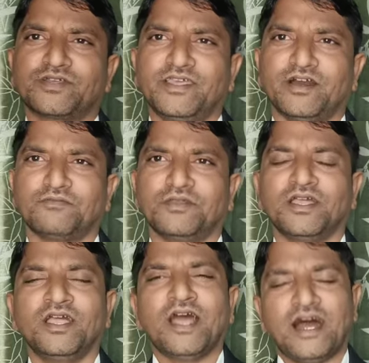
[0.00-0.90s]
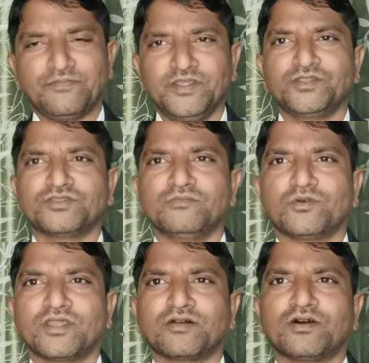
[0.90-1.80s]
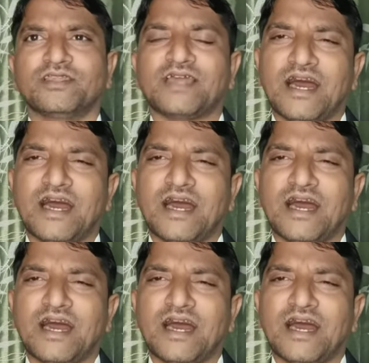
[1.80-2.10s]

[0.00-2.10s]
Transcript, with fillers: কি হবে আপনি যদি মনে করেন